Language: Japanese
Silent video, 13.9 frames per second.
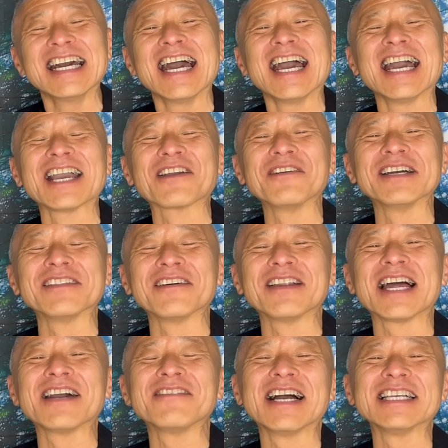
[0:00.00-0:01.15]
えー、今夜の
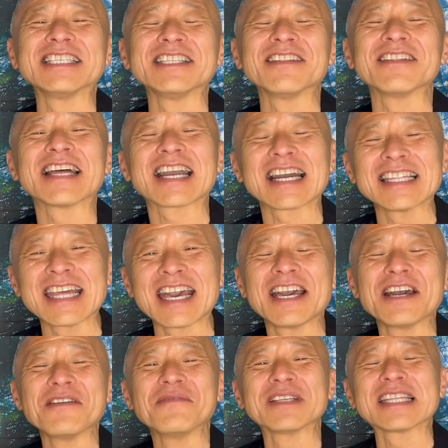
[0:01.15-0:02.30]
ライブ配信の中で、
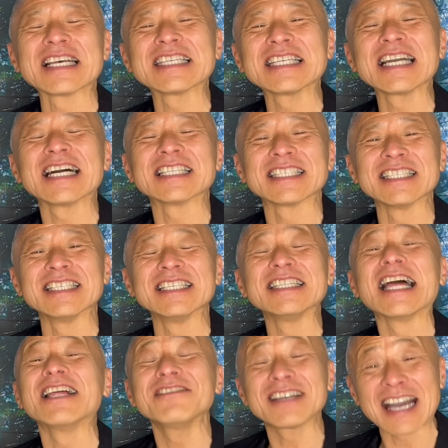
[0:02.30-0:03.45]
またしがつ
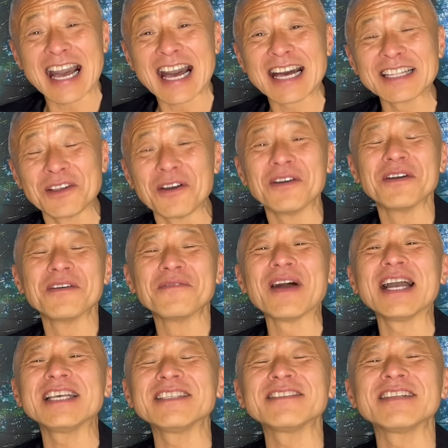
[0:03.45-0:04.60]
なのかの
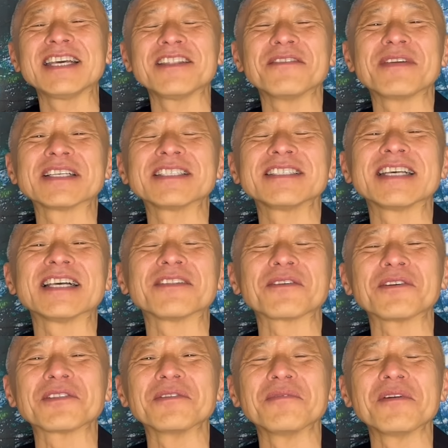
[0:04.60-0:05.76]
舞鶴へのバスツアーの
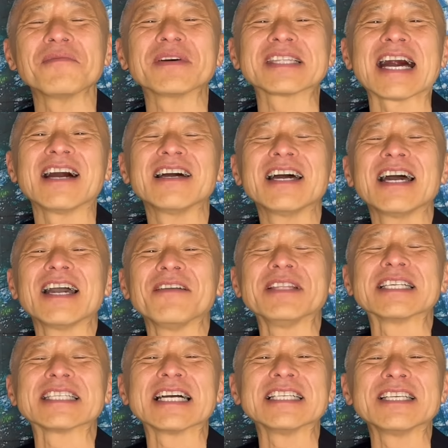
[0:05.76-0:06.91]
こともまた皆
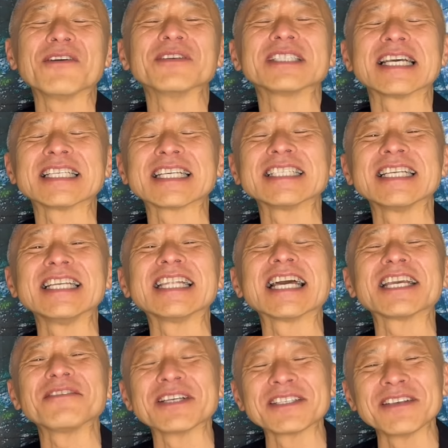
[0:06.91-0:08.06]
さんにお伝えさせていただ
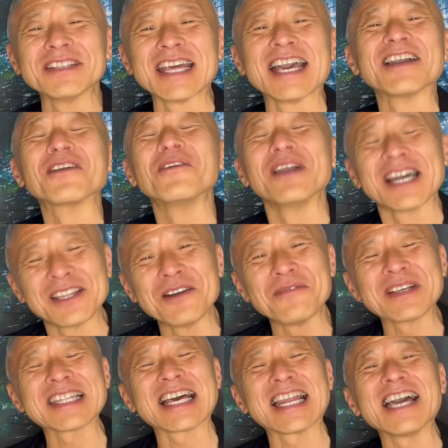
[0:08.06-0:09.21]
きますので、今夜のま
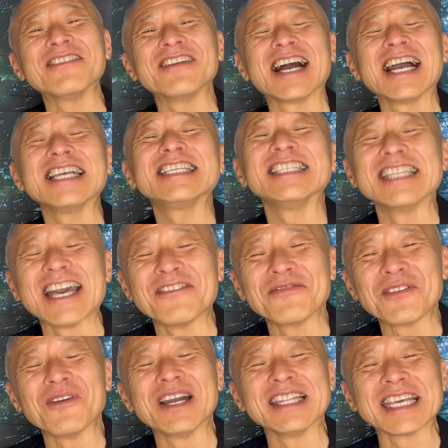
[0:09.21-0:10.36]
たライブ配信で
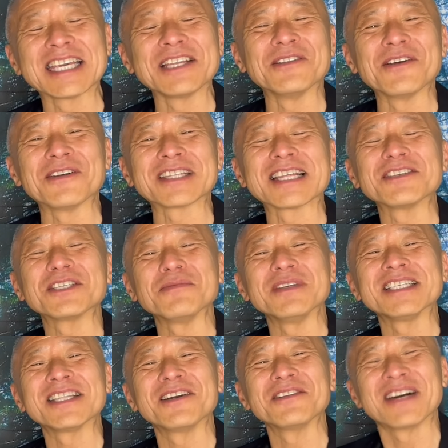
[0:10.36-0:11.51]
お会いできるのを楽しみに
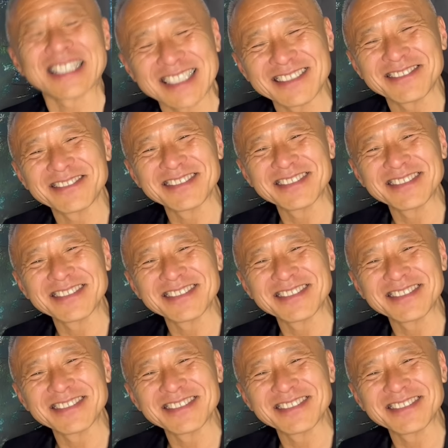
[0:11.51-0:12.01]
しております。